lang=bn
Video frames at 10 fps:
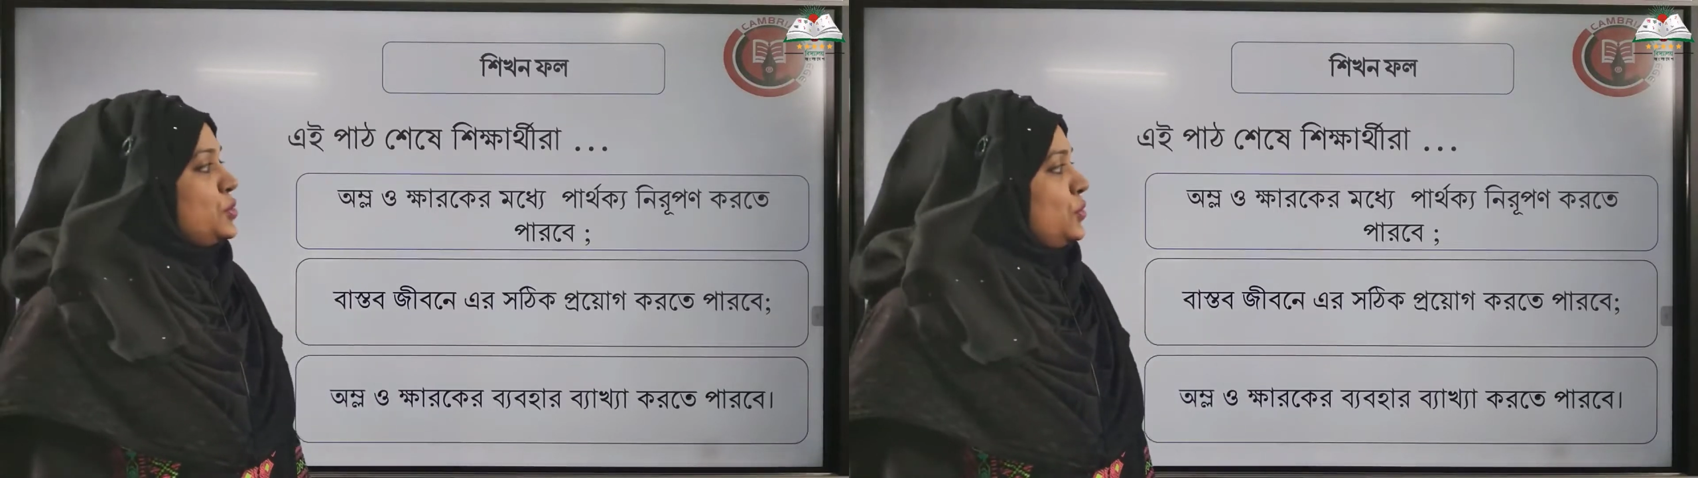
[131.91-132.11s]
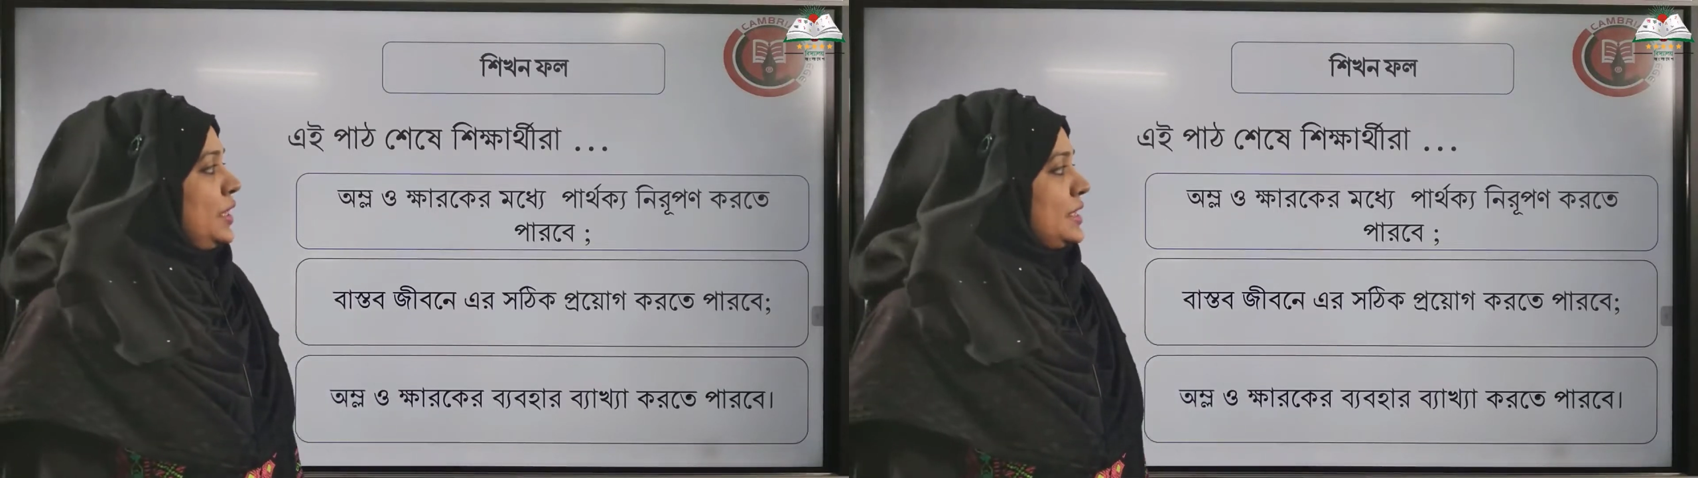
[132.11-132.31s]

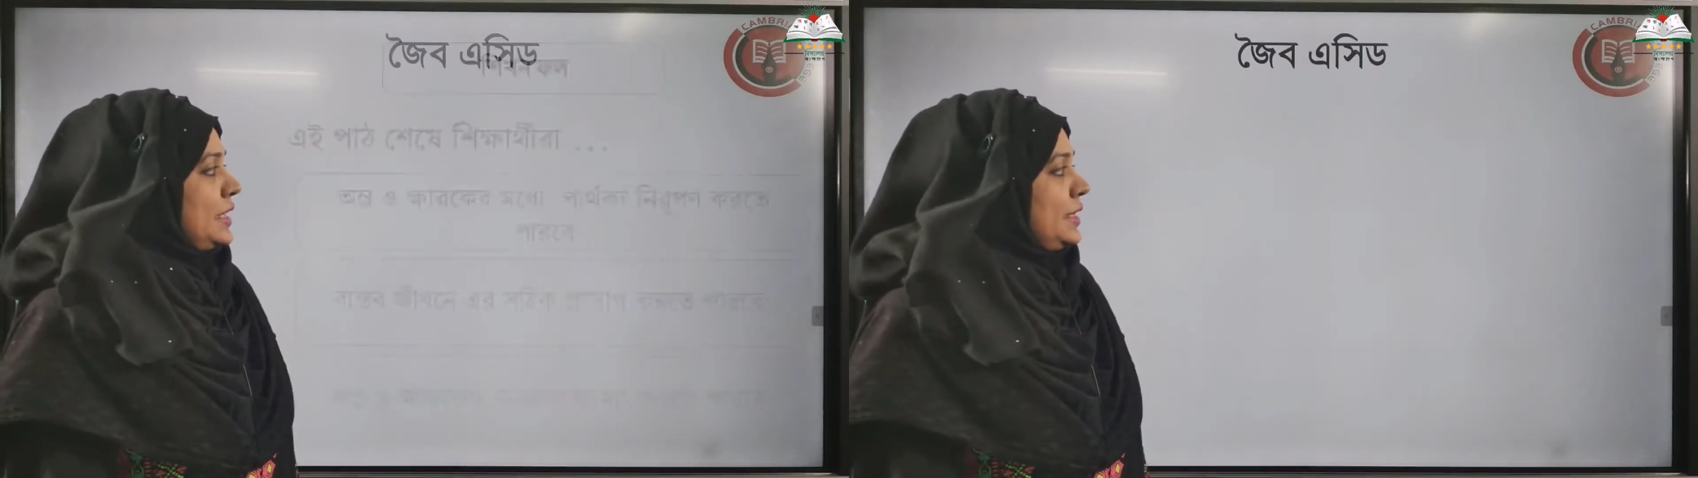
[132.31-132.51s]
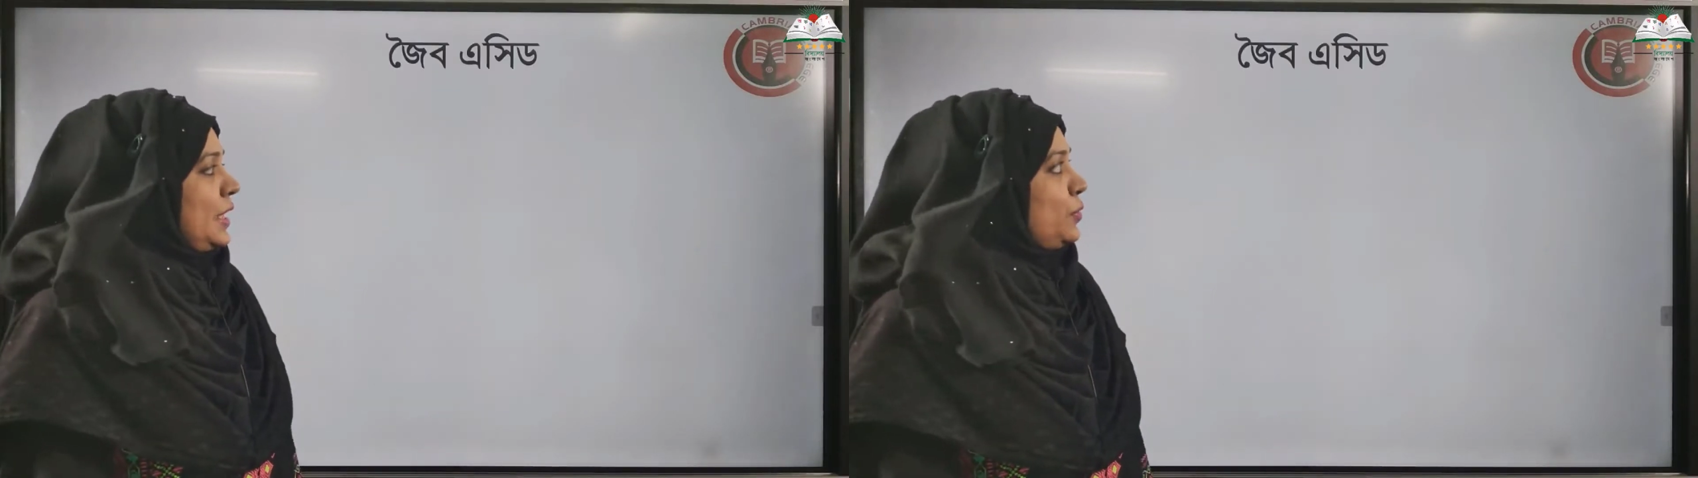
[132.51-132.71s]
চলে
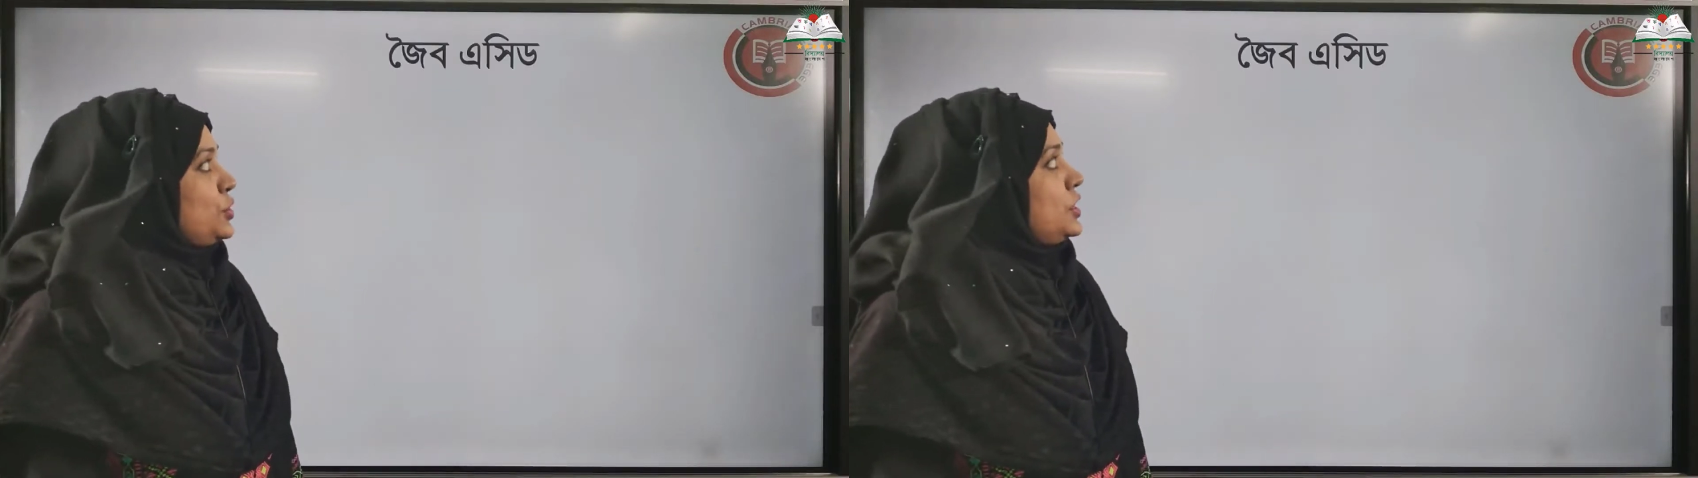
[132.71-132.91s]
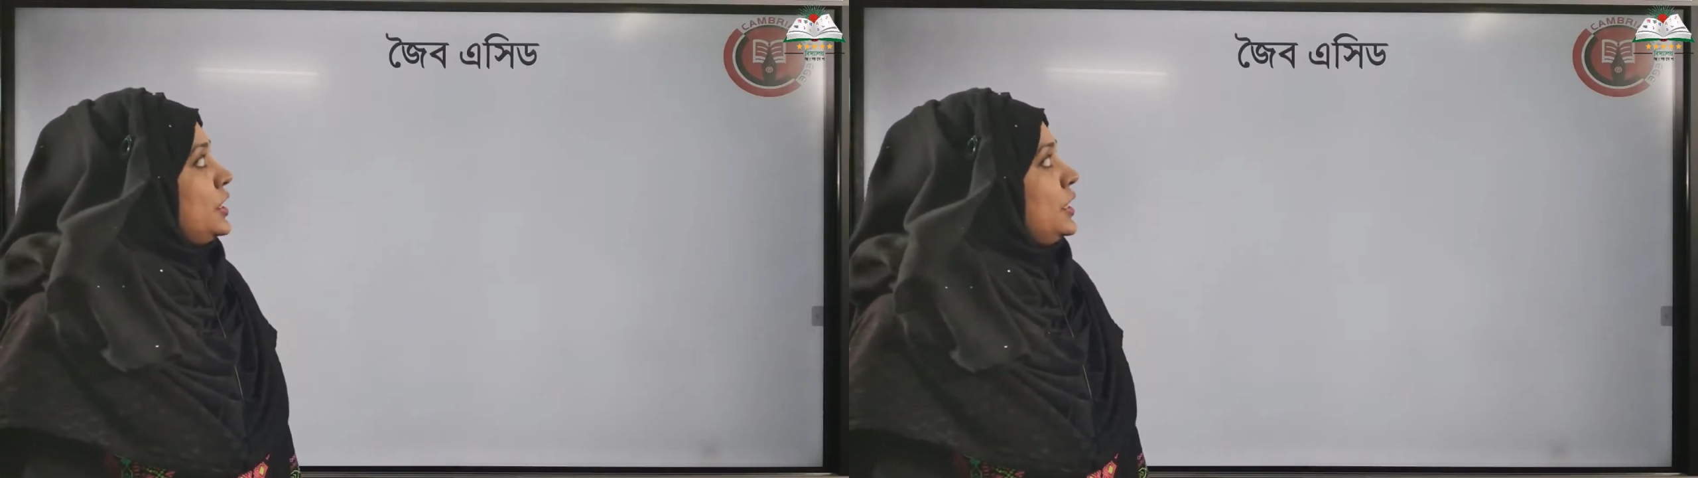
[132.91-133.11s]
যাই দেখো
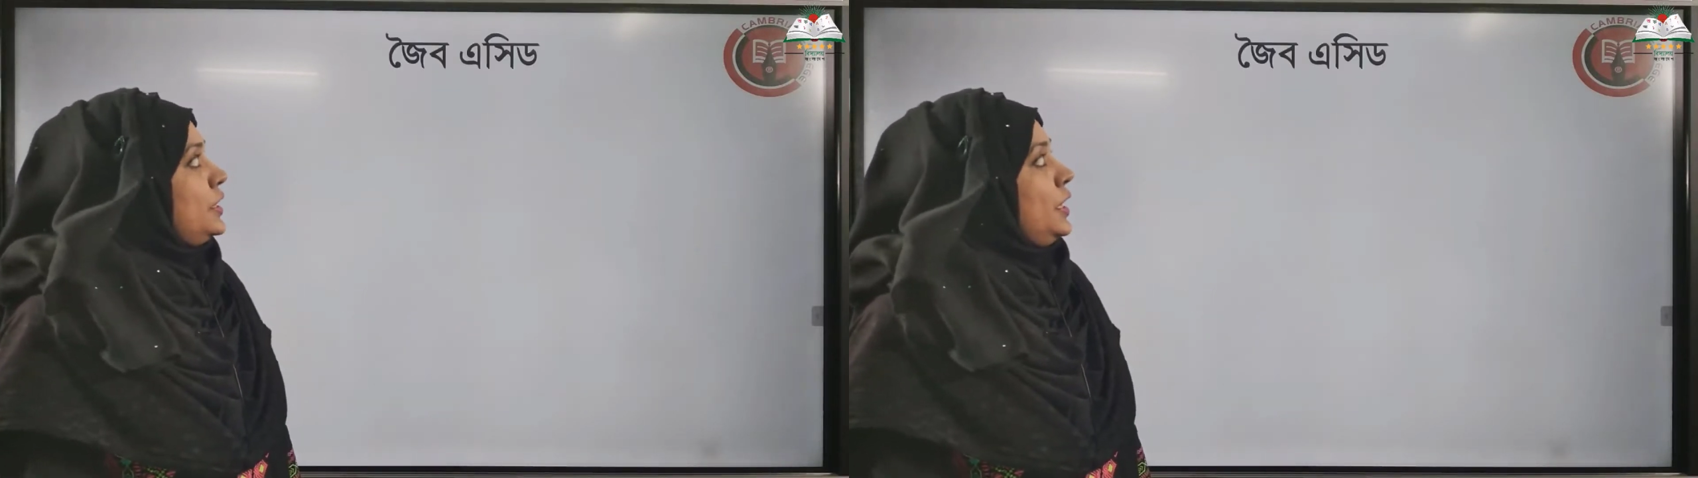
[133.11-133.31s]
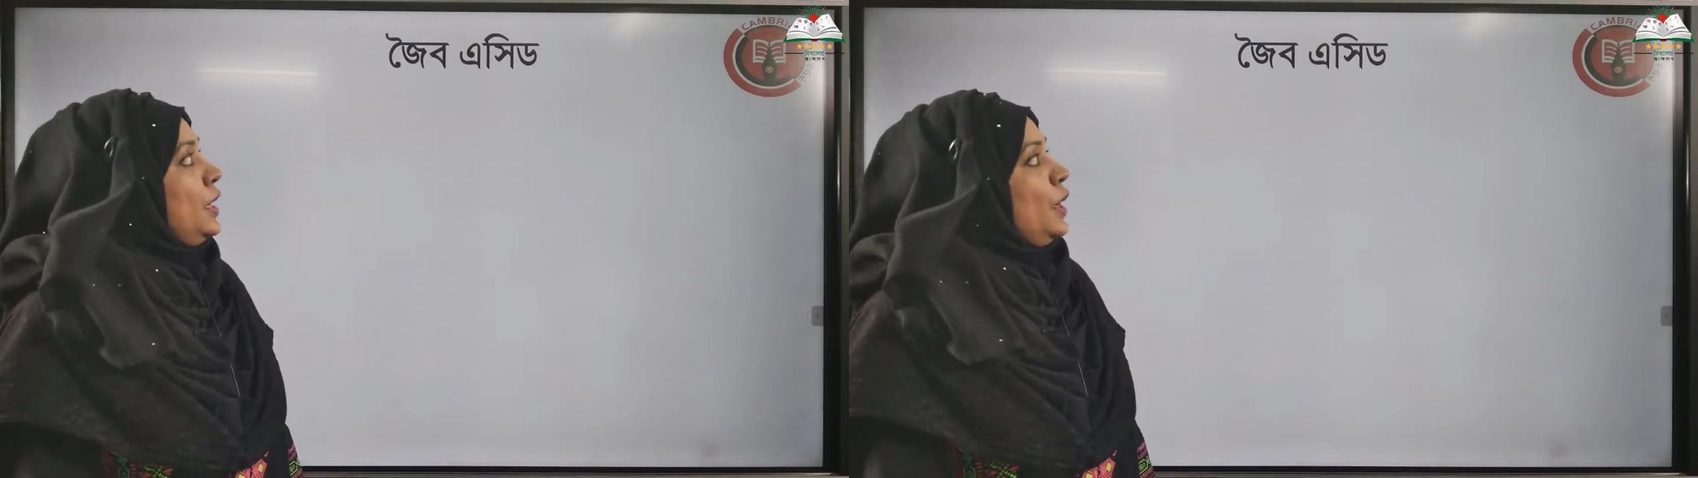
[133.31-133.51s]
শিক্ষার্থী